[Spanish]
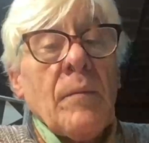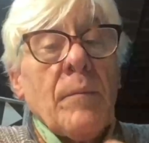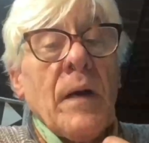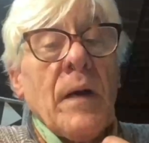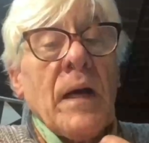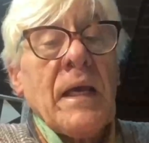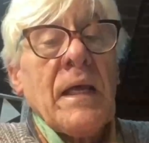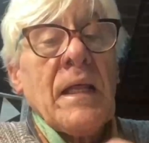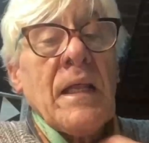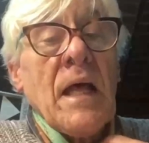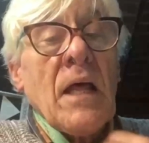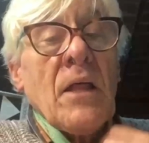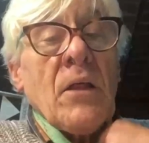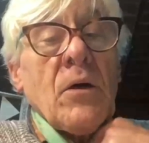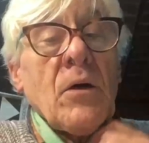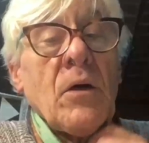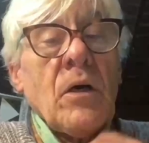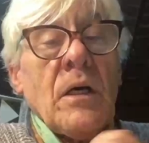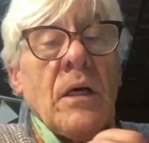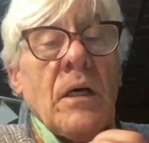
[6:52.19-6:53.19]
va
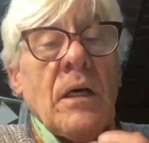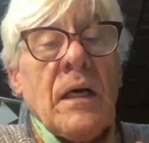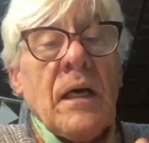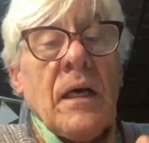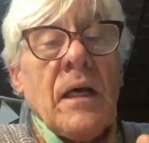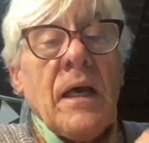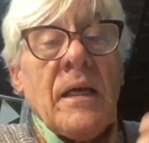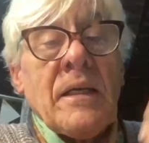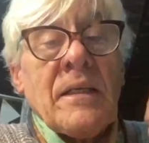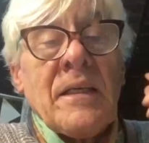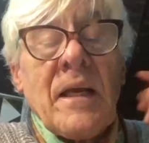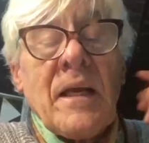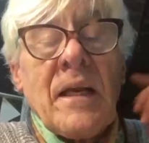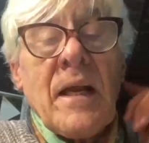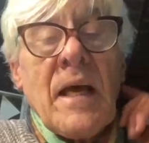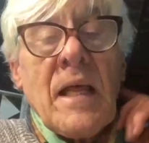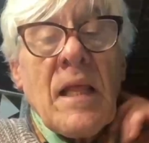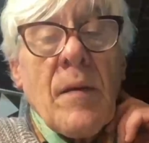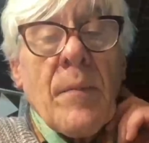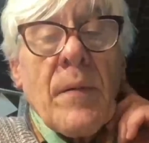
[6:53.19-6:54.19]
quedado eh,
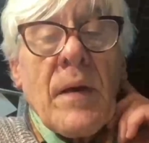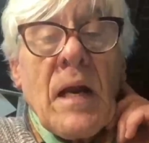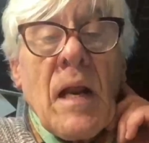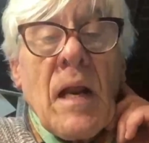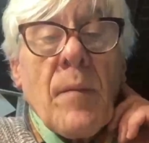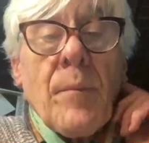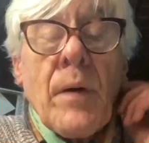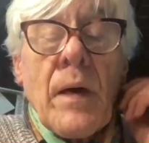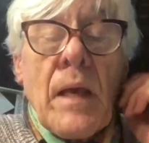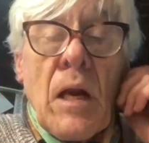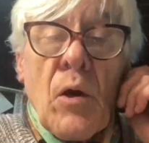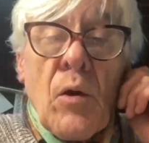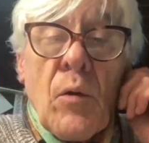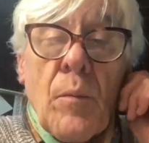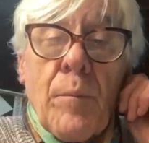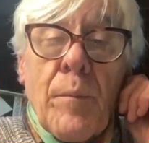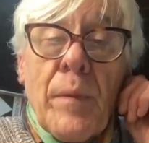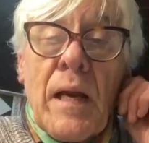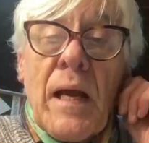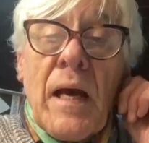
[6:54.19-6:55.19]
cerrada para,
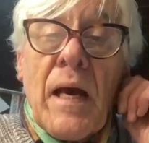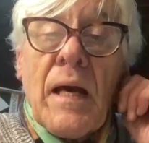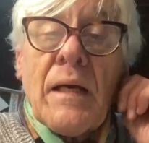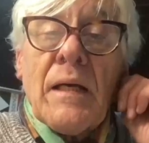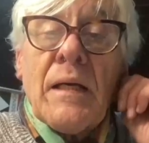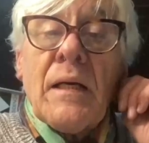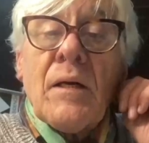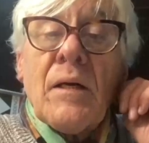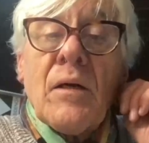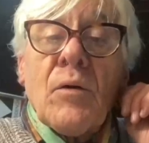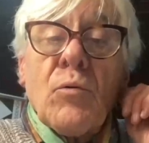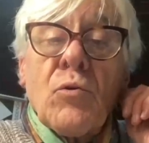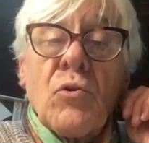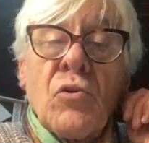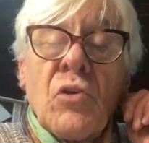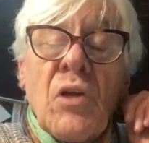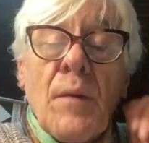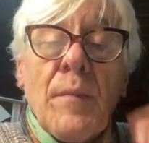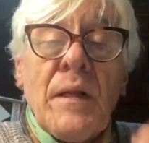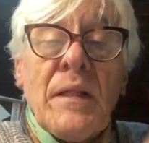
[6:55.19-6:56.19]
los, para
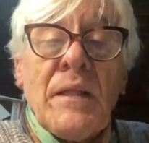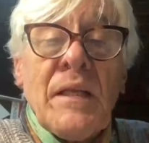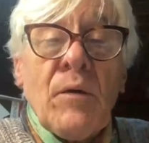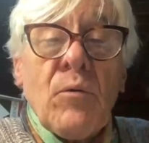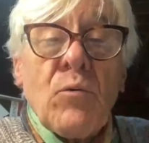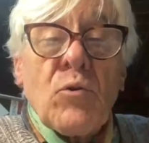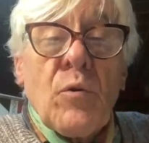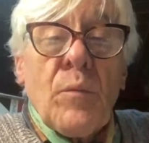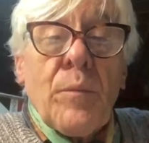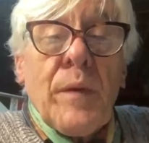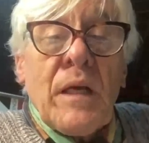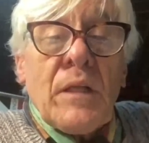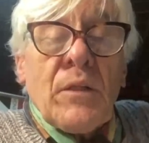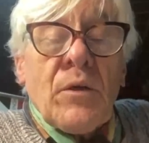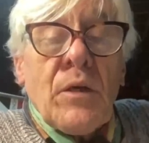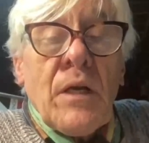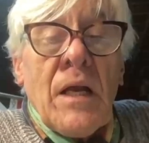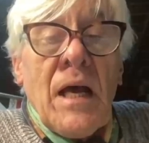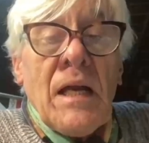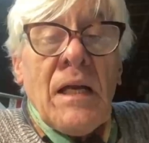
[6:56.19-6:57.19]
solamente uso
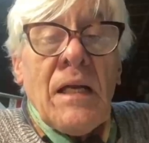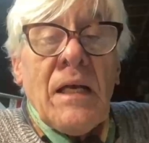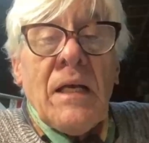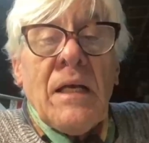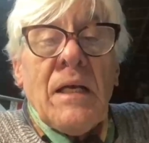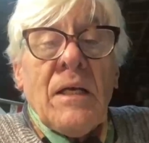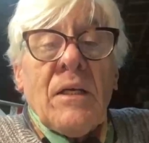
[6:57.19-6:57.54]
peatonal,